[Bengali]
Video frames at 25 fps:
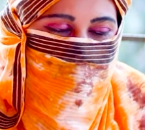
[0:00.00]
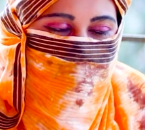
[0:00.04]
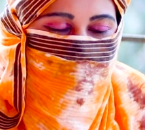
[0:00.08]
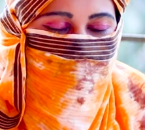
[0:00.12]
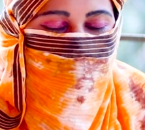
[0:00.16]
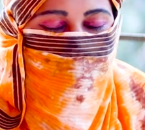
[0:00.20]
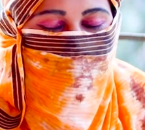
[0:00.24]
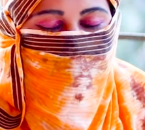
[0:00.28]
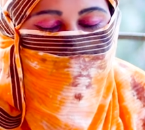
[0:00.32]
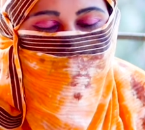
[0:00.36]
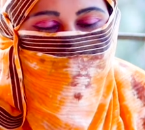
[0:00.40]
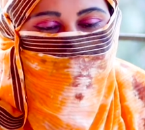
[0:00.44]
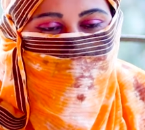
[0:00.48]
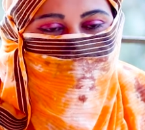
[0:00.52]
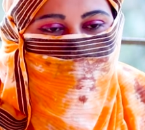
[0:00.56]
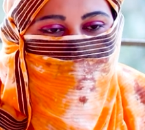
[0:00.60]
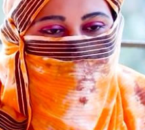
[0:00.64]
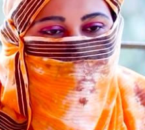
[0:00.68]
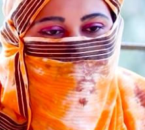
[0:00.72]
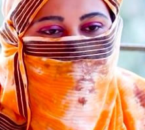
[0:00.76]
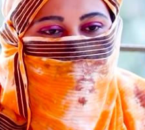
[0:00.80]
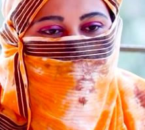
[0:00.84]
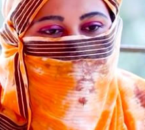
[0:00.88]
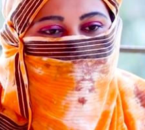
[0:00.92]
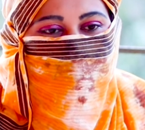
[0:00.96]
চাই আমার
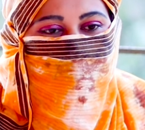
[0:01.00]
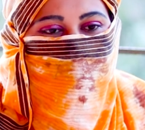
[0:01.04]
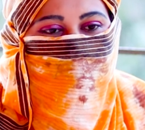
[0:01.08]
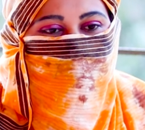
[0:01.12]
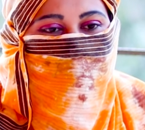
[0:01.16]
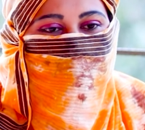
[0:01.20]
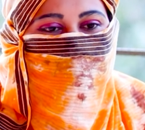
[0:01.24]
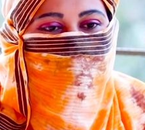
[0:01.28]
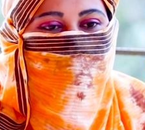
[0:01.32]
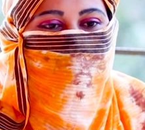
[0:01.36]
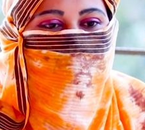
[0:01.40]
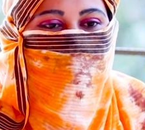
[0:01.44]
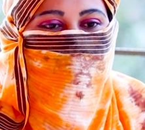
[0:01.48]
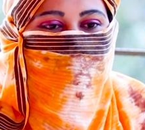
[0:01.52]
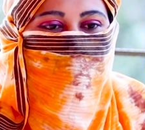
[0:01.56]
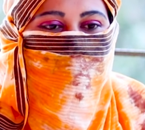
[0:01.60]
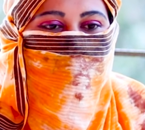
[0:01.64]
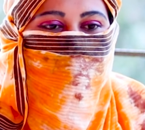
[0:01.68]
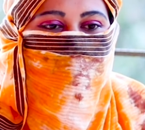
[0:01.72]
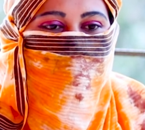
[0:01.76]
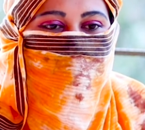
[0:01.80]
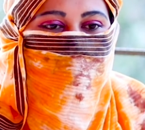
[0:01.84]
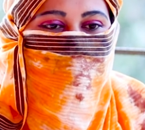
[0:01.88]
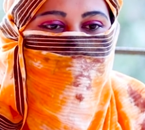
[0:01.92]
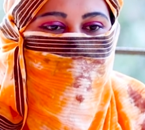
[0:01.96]
জীবনের লাইফটাকে আবার
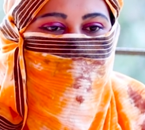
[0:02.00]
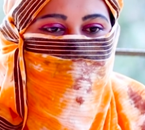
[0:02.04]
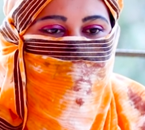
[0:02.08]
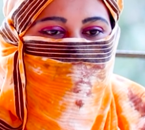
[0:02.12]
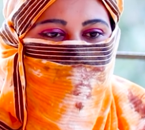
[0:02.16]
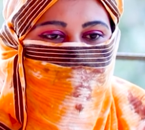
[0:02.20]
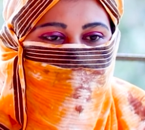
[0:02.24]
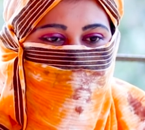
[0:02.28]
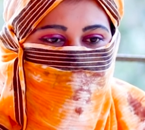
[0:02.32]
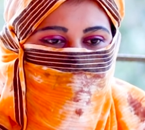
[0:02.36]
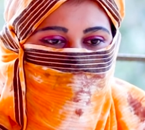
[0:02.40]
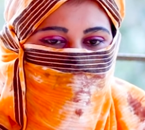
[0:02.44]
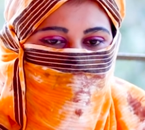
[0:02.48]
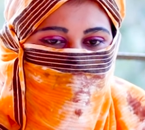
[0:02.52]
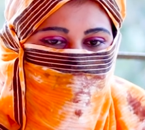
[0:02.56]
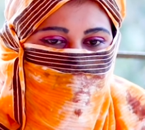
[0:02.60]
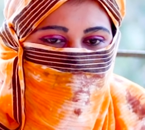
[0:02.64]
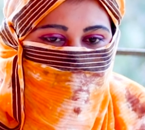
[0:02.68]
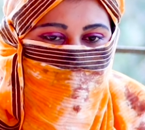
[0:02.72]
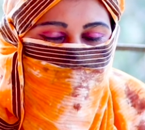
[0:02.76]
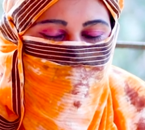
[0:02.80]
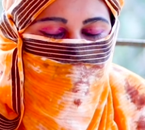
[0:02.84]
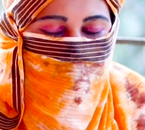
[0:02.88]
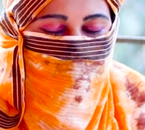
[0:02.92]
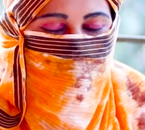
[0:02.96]
নতুন করে সাজানোর
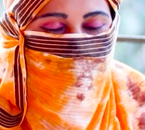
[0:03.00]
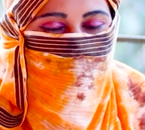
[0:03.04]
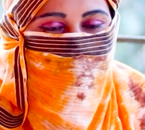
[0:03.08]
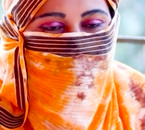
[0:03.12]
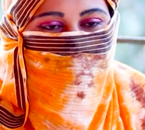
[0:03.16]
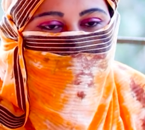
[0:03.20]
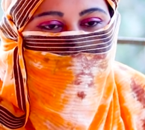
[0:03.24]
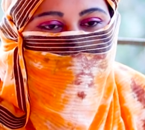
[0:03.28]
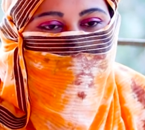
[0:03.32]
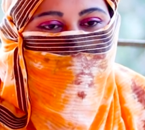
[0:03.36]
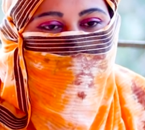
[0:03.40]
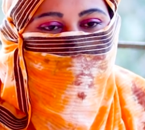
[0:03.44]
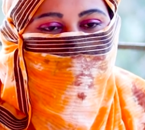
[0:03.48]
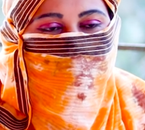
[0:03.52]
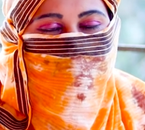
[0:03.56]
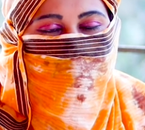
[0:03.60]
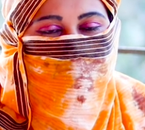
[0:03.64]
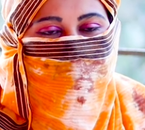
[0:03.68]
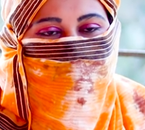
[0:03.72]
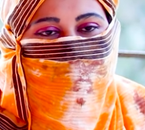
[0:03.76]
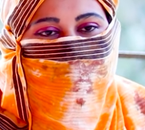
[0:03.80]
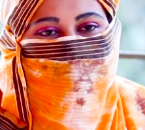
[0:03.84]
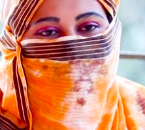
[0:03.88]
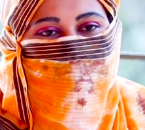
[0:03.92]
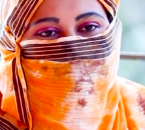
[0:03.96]
জন্য যে
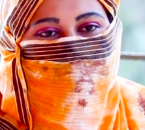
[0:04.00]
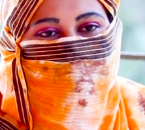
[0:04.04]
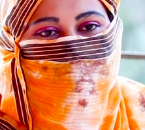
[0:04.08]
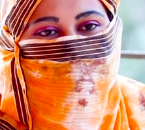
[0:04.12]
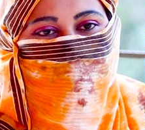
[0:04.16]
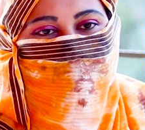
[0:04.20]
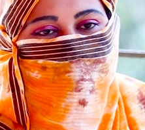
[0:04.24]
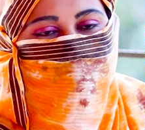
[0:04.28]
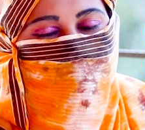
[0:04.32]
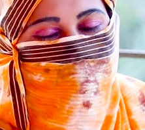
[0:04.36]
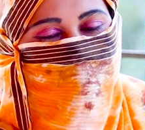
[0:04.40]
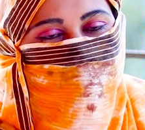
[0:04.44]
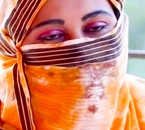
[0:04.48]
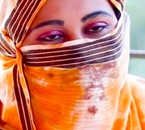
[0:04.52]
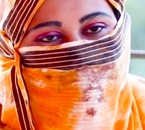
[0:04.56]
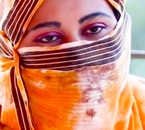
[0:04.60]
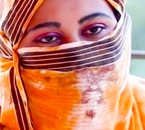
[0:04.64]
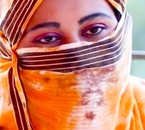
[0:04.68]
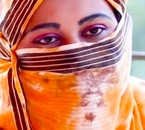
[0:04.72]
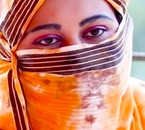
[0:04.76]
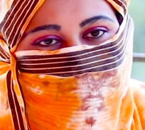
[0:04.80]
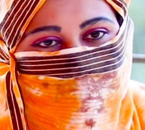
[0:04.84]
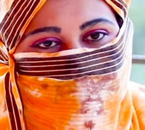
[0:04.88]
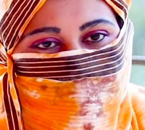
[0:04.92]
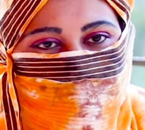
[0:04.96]
আমাকে জেনে শুনে
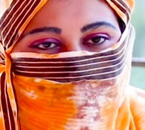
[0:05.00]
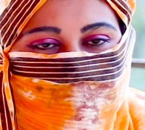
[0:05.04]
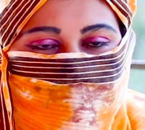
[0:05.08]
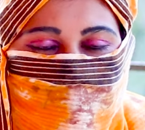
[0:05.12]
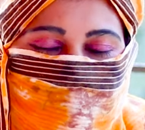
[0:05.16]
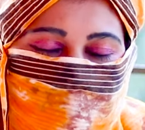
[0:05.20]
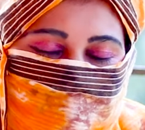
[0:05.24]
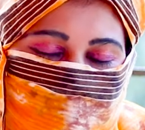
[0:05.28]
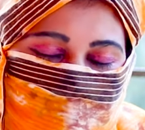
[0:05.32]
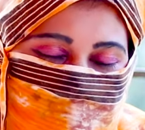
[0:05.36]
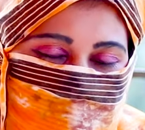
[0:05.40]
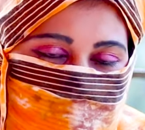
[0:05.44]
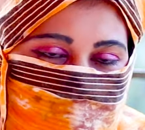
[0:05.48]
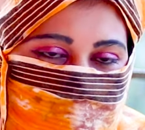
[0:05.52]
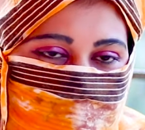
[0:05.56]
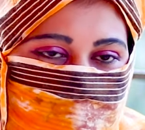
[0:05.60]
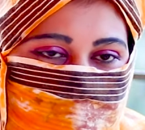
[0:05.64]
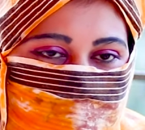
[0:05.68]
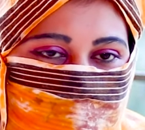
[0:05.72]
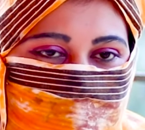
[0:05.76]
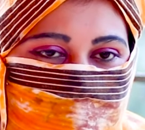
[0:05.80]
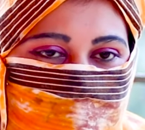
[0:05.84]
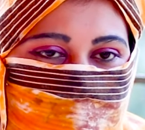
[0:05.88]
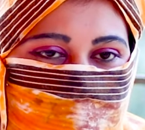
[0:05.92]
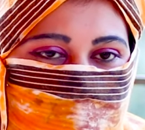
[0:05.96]
বিয়ে করবে আমি তার
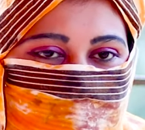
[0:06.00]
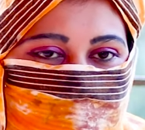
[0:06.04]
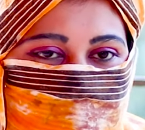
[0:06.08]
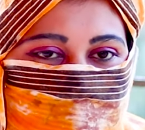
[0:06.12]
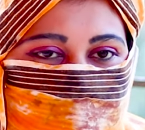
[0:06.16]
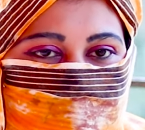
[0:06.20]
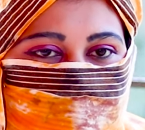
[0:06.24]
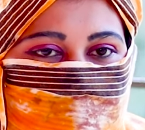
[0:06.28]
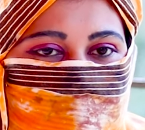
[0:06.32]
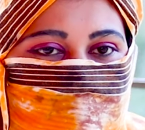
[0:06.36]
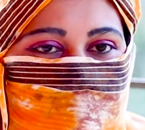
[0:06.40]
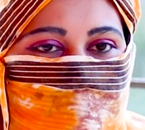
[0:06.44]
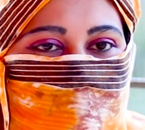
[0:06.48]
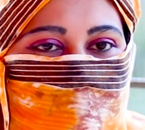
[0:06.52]
কাছেই যাব